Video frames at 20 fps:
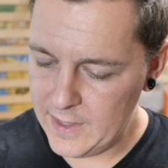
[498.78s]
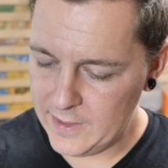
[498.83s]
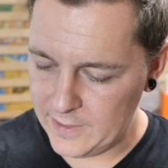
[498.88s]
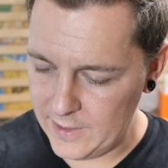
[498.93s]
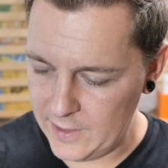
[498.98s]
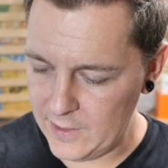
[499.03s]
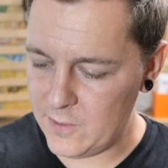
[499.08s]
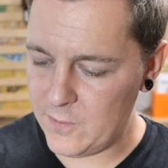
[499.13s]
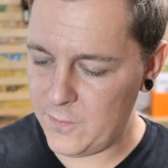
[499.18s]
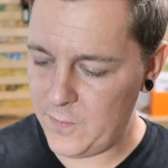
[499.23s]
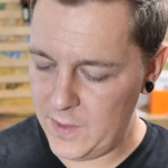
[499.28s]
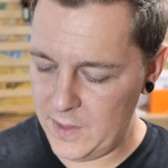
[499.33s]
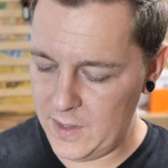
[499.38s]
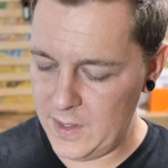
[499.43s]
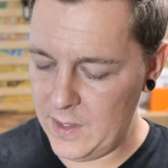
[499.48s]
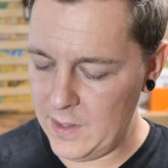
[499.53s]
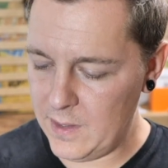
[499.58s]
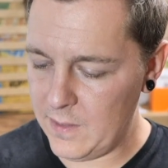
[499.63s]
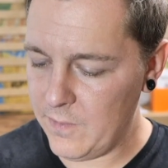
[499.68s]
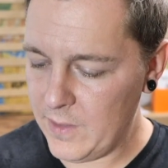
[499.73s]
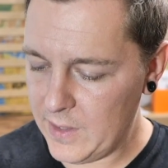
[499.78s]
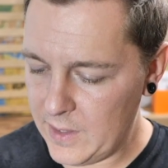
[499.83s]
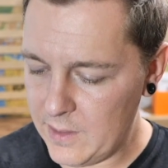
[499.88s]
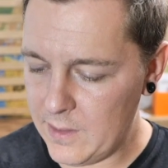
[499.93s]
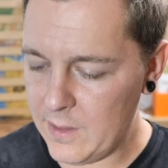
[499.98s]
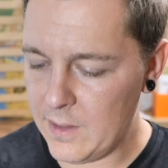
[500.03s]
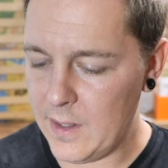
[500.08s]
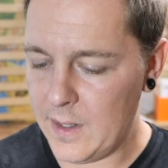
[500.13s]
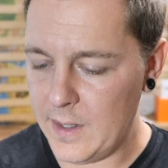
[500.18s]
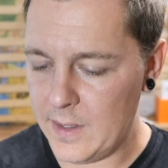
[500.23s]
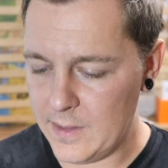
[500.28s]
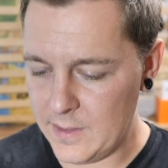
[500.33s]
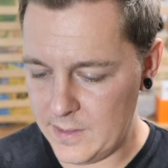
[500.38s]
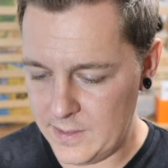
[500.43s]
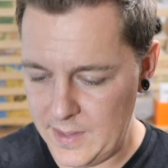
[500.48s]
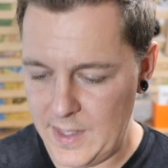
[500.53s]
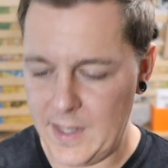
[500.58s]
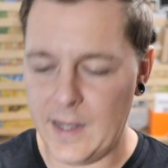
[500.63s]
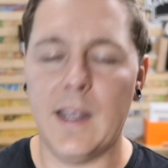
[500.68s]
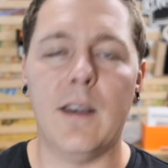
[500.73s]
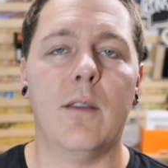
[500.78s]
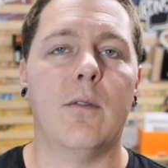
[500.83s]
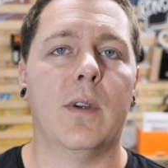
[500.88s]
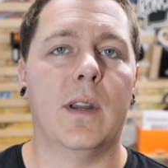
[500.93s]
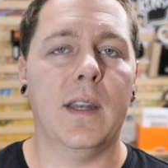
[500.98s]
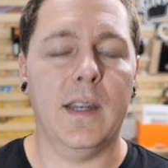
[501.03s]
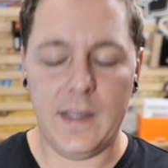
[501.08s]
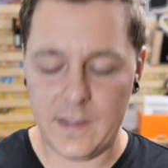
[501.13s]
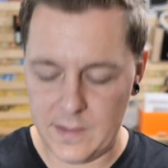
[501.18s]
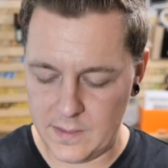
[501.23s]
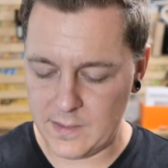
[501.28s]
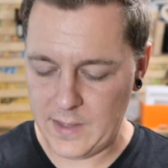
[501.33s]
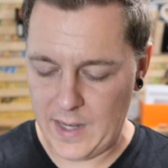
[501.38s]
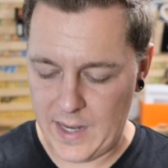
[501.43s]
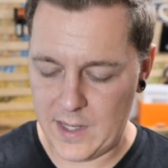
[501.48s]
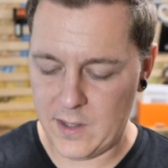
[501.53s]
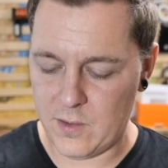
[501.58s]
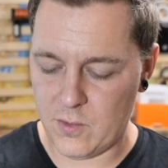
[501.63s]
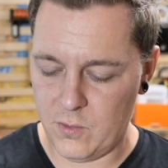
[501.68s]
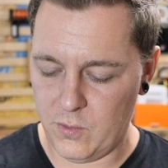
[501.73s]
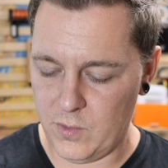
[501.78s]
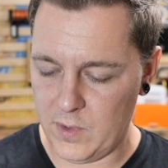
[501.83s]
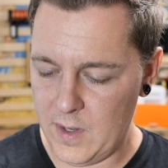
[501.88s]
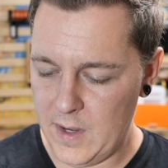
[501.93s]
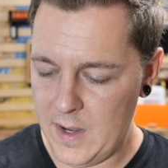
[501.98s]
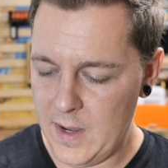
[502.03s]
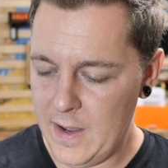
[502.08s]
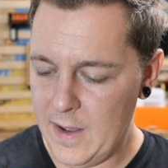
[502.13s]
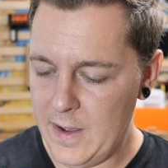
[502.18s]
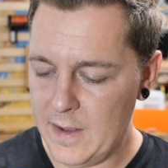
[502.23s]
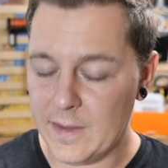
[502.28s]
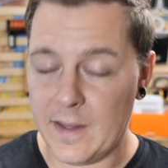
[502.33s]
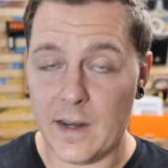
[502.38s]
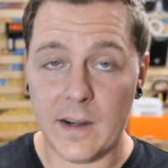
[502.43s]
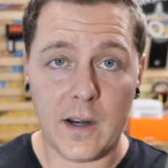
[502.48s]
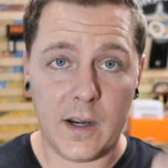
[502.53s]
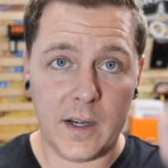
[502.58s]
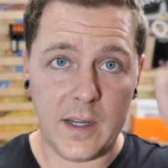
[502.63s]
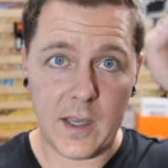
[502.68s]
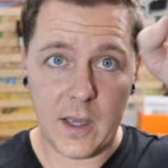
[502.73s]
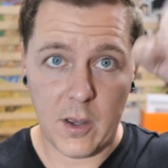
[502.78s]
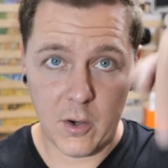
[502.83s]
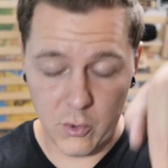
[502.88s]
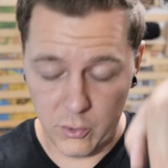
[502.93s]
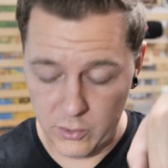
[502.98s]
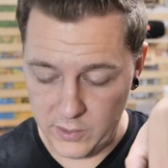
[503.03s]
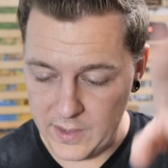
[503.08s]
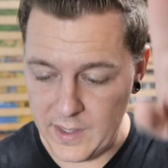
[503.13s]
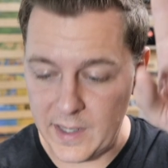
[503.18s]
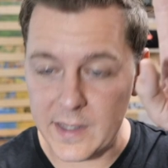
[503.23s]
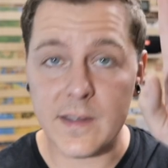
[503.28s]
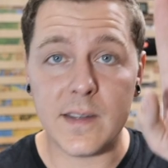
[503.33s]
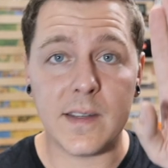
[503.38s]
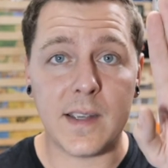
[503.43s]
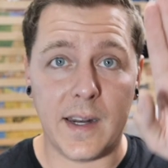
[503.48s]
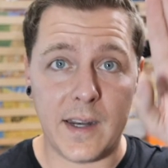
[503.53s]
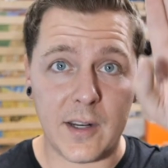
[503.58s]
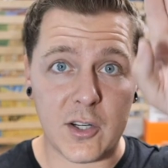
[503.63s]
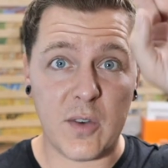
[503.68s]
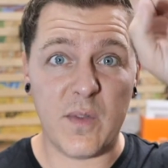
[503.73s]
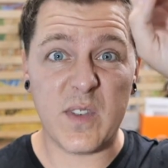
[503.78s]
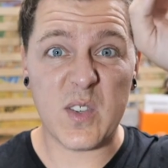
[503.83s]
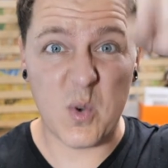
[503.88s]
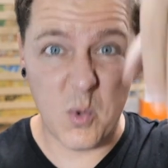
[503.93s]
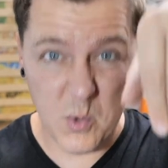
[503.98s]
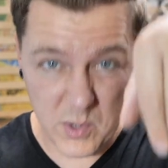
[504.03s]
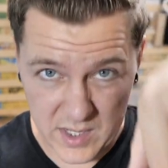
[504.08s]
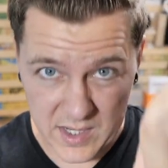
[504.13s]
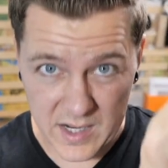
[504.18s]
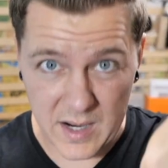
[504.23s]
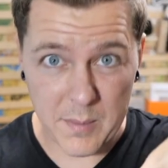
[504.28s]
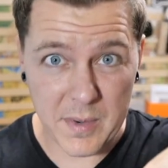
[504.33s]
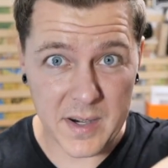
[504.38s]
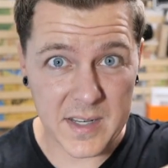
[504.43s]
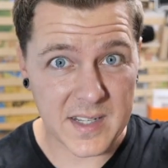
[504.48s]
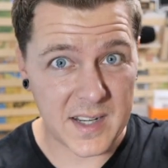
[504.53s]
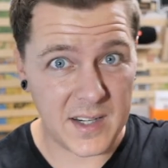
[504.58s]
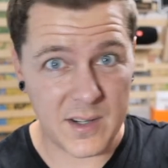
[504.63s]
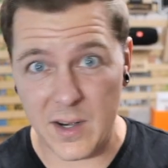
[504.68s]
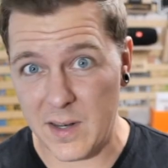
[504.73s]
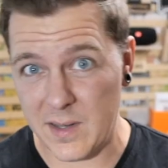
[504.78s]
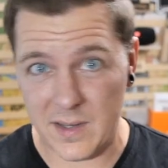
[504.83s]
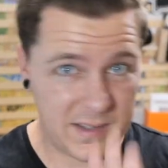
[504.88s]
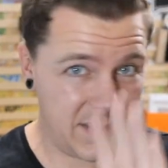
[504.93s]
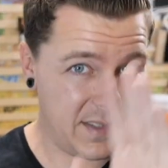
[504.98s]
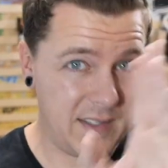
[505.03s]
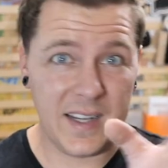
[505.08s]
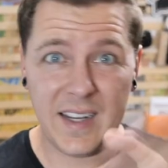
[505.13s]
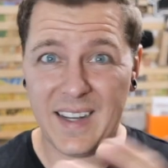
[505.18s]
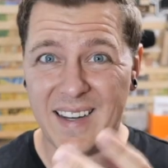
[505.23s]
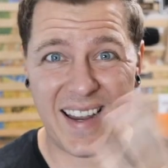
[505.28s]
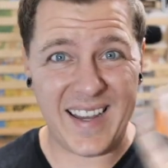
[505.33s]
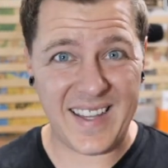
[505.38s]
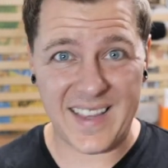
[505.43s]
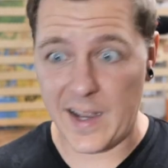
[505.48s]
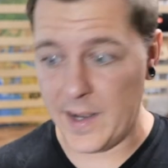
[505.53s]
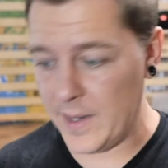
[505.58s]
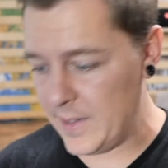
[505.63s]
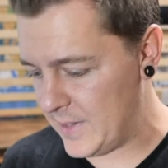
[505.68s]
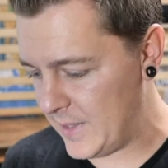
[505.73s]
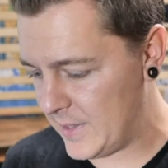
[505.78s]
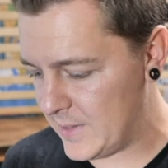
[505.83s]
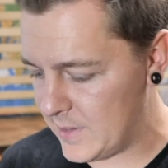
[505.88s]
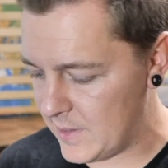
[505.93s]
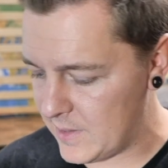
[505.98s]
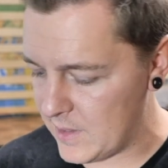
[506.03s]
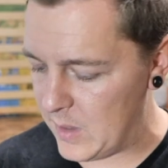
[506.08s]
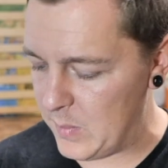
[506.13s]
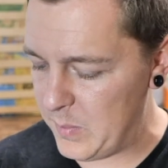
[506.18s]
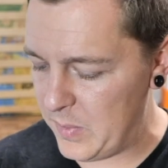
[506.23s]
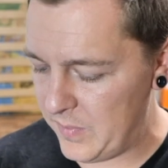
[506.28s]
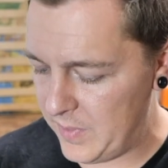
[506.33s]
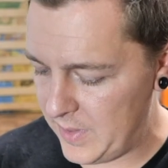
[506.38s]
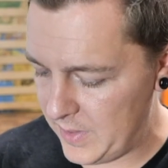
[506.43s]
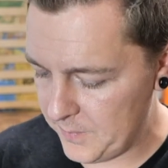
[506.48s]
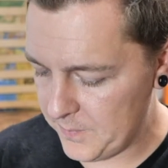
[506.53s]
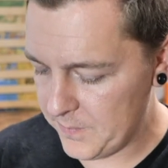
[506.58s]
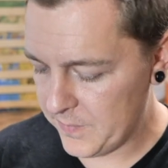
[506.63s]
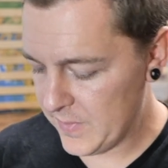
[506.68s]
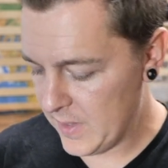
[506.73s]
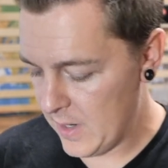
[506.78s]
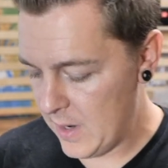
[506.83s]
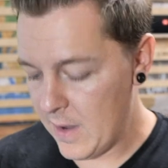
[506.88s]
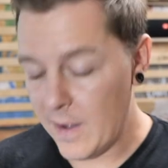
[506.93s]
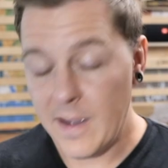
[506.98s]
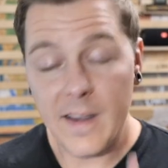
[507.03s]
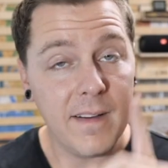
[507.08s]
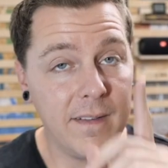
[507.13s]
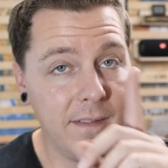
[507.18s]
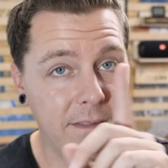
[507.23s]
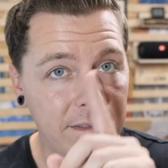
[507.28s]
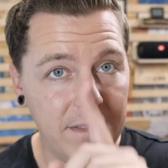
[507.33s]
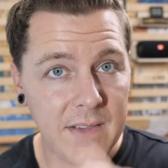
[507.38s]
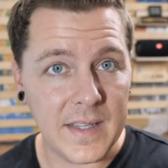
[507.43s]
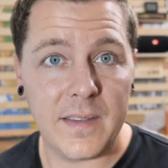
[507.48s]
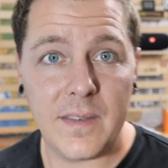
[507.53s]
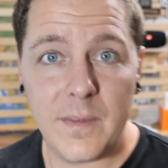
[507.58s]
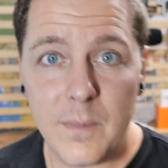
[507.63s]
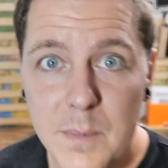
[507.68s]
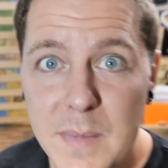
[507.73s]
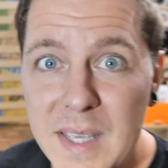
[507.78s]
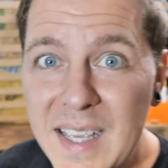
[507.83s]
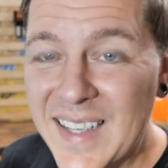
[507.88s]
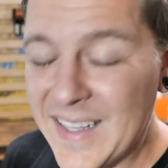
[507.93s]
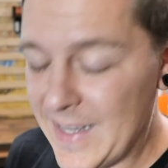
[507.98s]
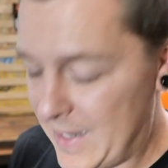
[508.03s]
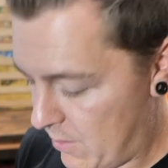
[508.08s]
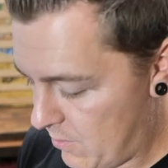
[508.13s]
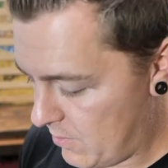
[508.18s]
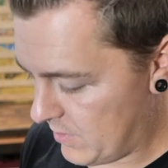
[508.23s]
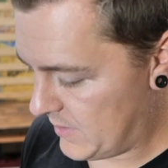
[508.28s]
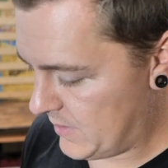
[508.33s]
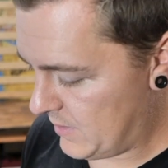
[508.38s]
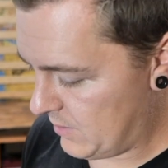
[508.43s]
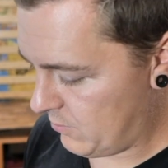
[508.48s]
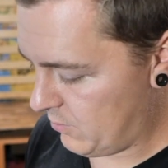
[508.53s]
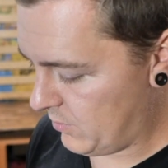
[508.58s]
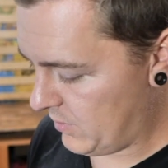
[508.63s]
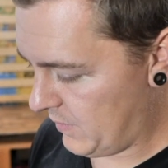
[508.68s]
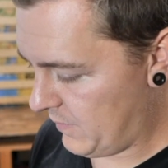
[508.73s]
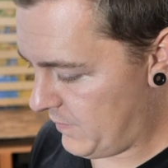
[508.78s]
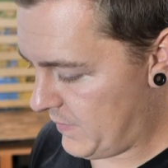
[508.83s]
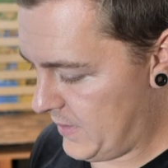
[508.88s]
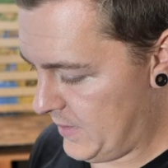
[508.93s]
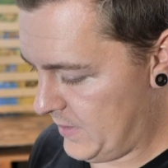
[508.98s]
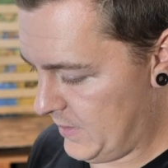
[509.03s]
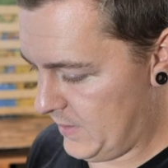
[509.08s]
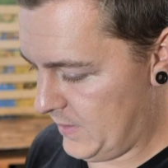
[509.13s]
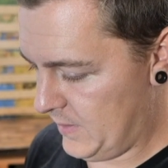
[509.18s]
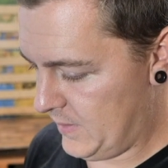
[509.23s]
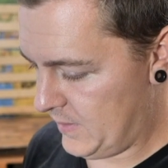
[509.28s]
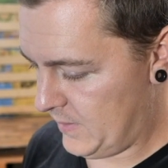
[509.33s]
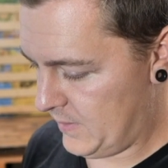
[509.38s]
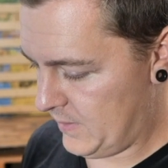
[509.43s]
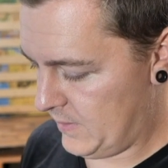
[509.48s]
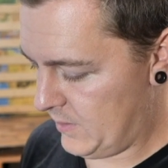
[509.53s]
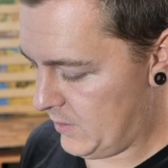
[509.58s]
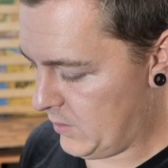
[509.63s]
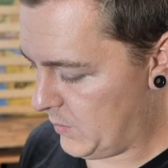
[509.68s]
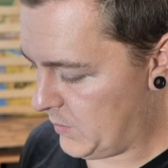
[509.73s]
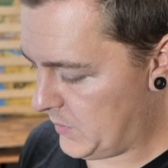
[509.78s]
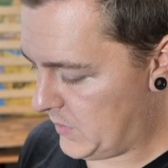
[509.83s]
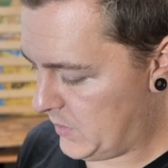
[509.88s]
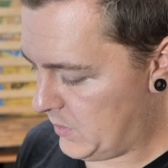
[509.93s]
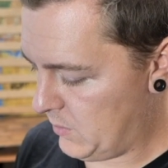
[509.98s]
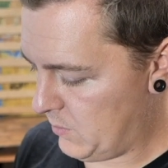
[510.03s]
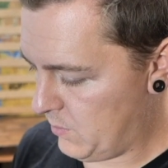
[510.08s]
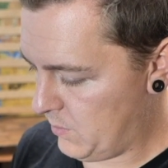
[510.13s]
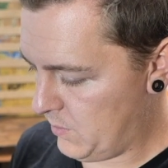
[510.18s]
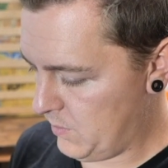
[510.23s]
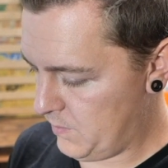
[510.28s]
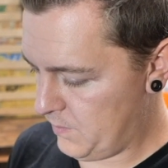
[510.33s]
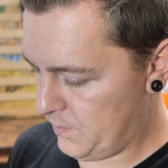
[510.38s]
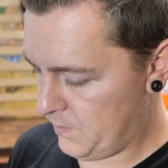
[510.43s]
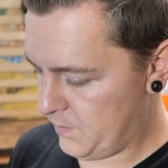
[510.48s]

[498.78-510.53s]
Das finde ich wirklich sehr gelungen. Das ist echt gut. Dann kann ich runter, also ich kann auch schon was unter der Kamera ist, kann das Ding eigentlich 360 Grad bewegen. Was mir auch sehr gut gefällt, ist die Option,